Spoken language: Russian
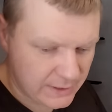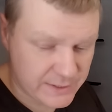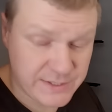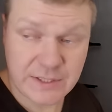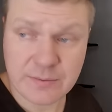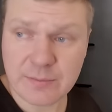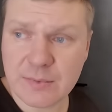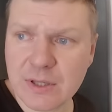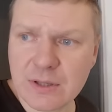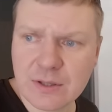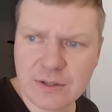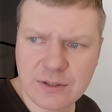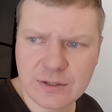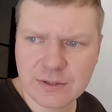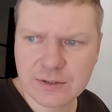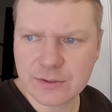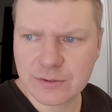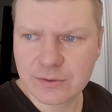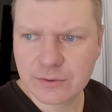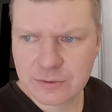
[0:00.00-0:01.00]
я снимал,
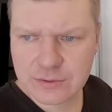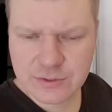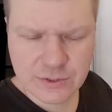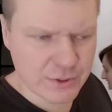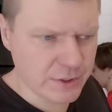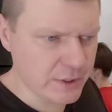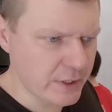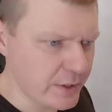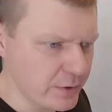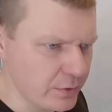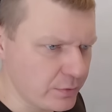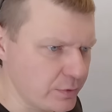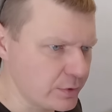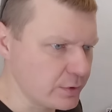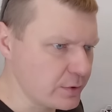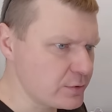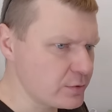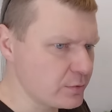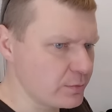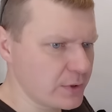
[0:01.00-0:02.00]
но, к сожалению,
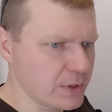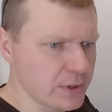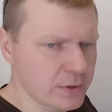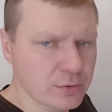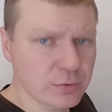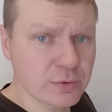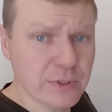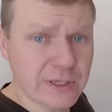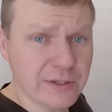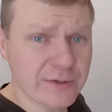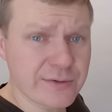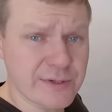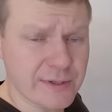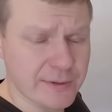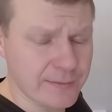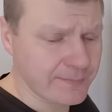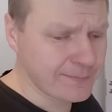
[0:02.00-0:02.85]
видос у меня это удалился.